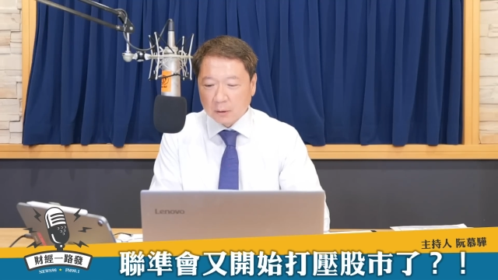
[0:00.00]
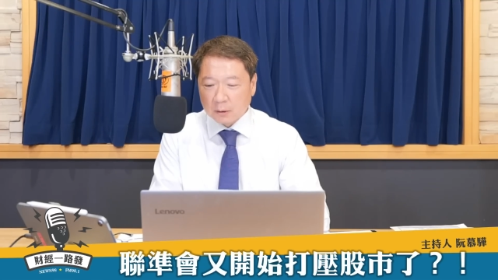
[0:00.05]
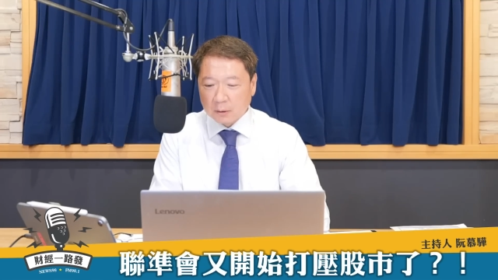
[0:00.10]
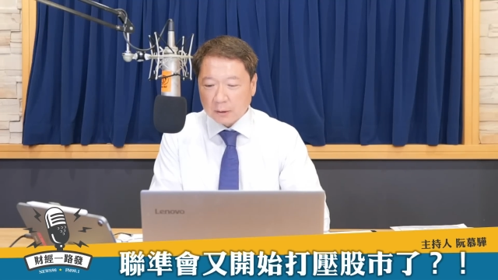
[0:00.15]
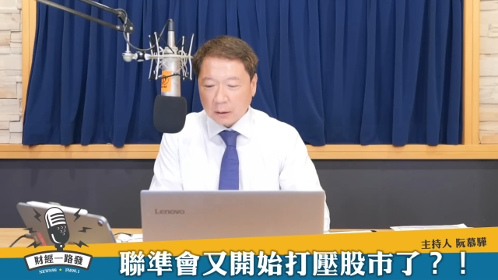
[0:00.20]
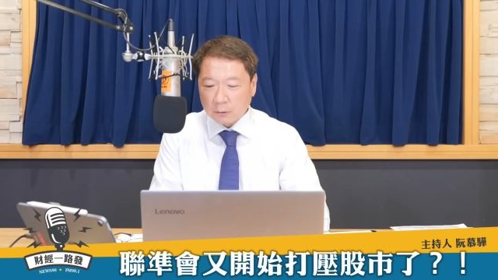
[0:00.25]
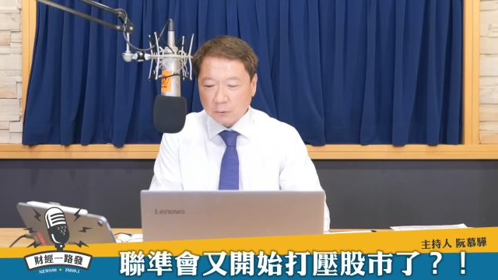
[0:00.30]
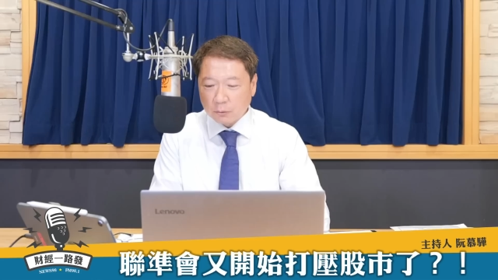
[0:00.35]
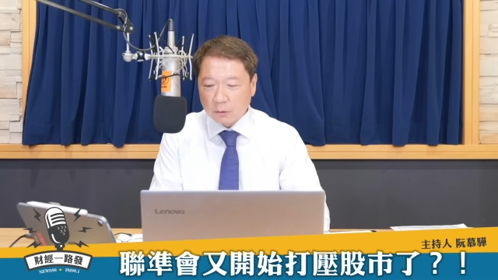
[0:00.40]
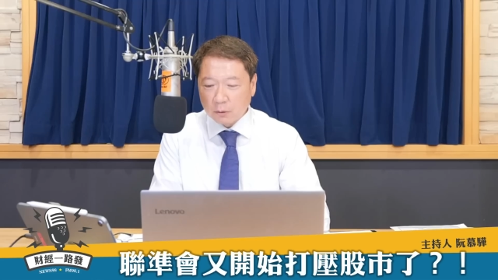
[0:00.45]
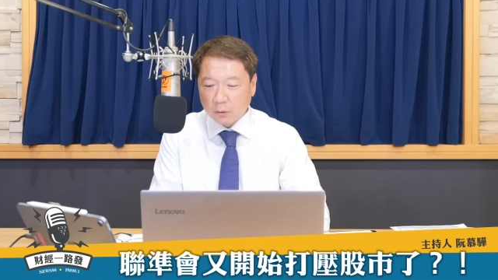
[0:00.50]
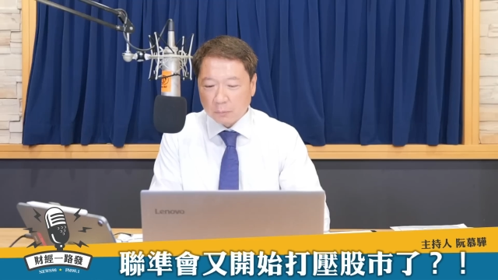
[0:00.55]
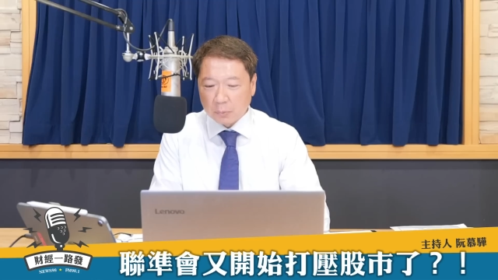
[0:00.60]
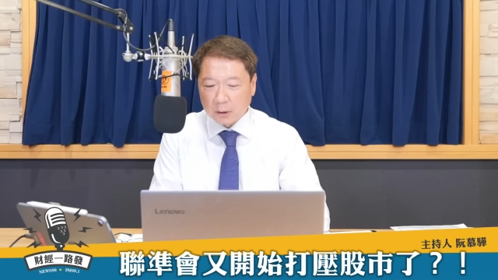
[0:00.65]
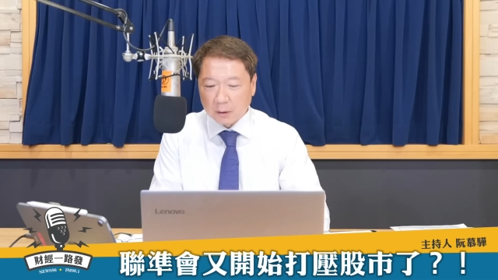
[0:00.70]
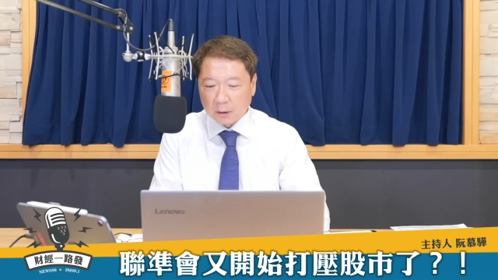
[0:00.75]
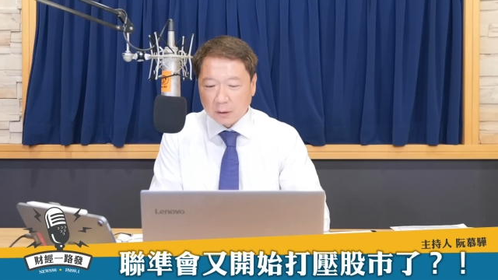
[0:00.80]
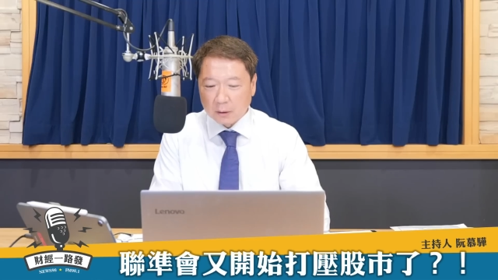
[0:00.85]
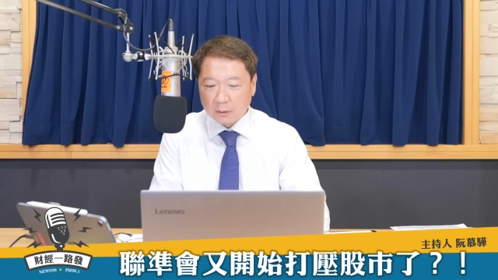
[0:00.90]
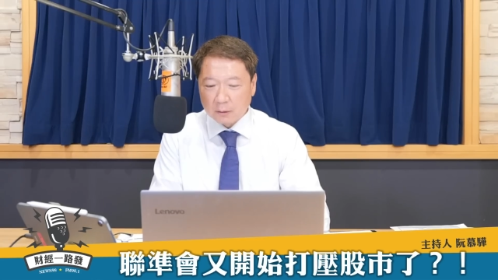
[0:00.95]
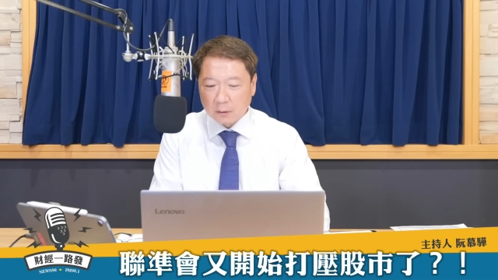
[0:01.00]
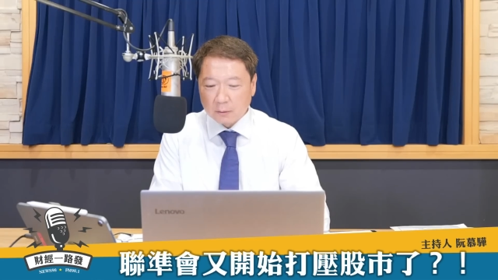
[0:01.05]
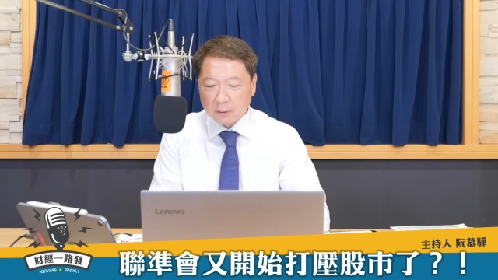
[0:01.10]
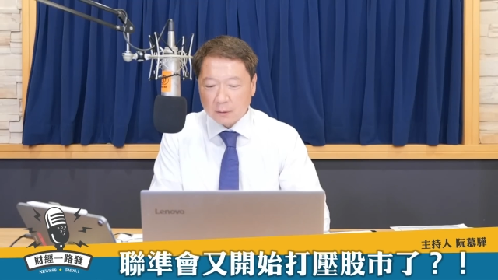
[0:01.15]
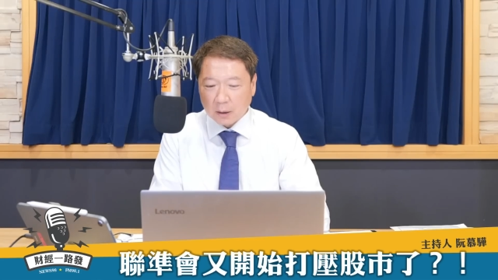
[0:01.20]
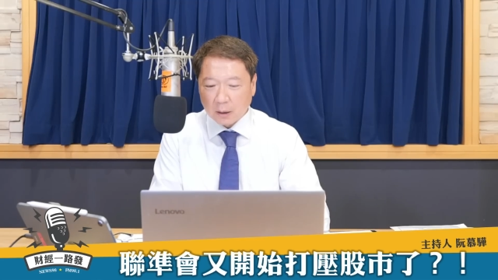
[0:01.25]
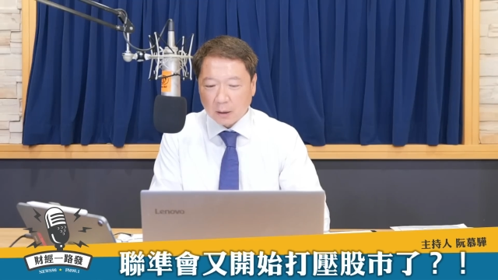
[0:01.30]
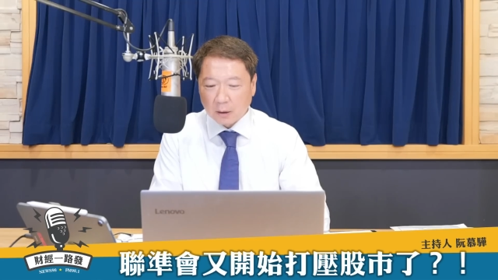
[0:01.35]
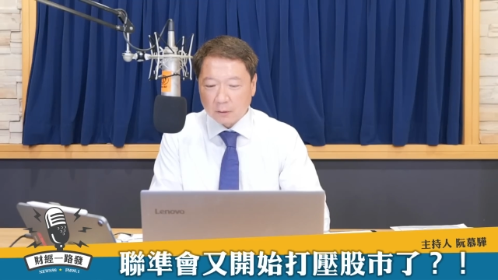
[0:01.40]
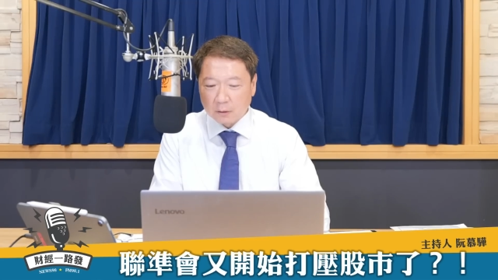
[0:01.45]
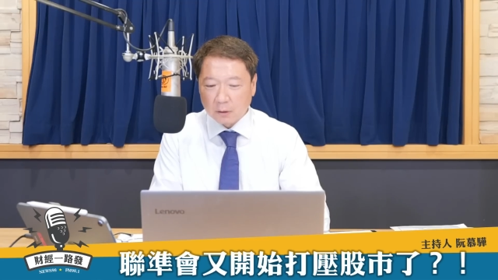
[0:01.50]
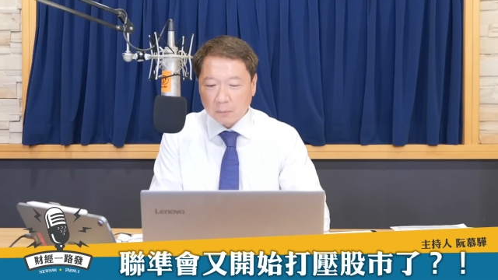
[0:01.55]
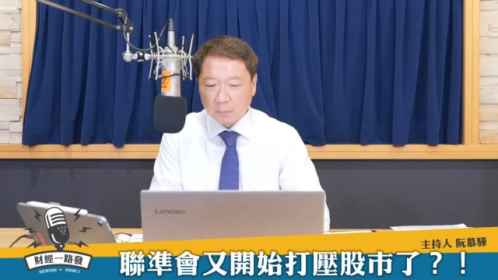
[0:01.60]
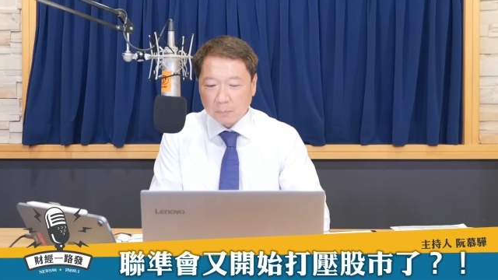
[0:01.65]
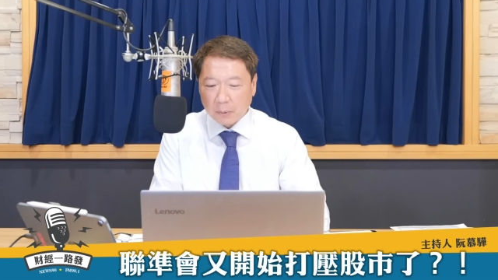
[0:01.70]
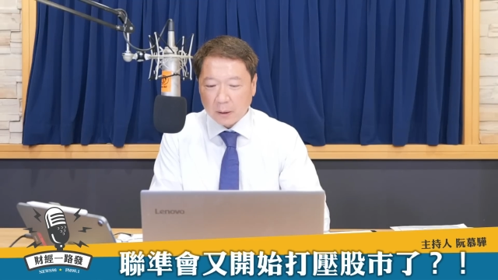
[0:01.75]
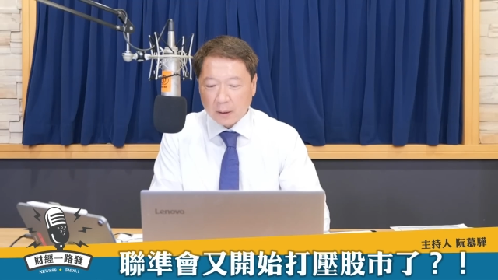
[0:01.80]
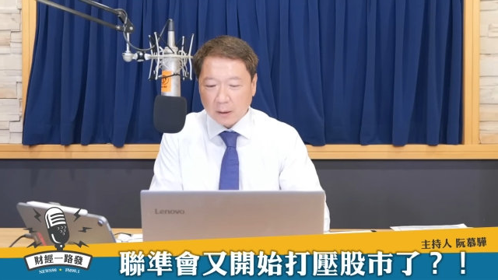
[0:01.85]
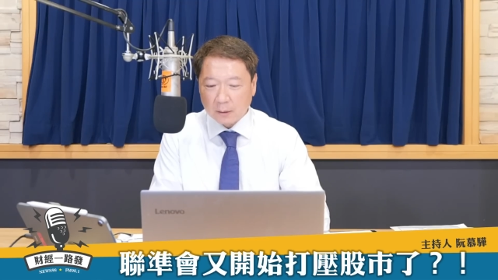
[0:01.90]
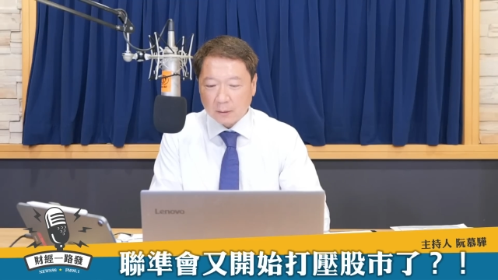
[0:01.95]
家具用品零售商啊，叫
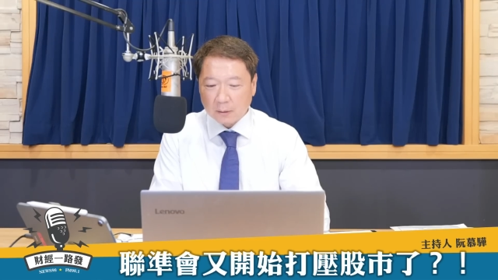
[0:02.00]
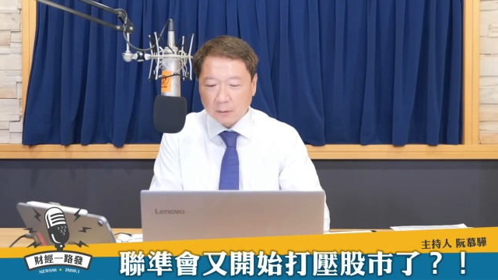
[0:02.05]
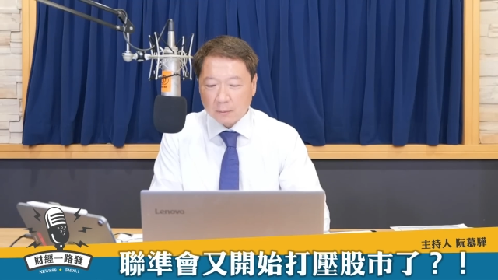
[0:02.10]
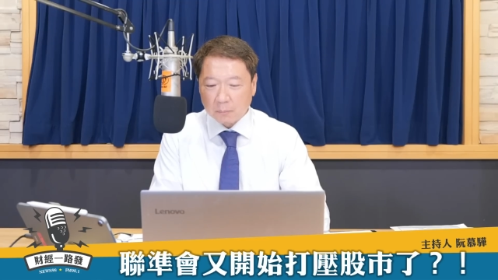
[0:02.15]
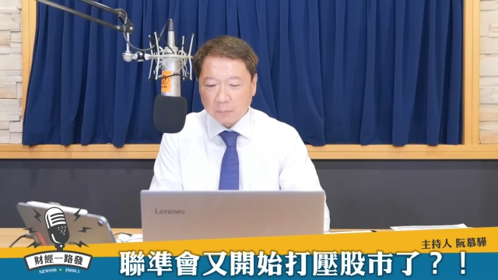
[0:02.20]
Bed,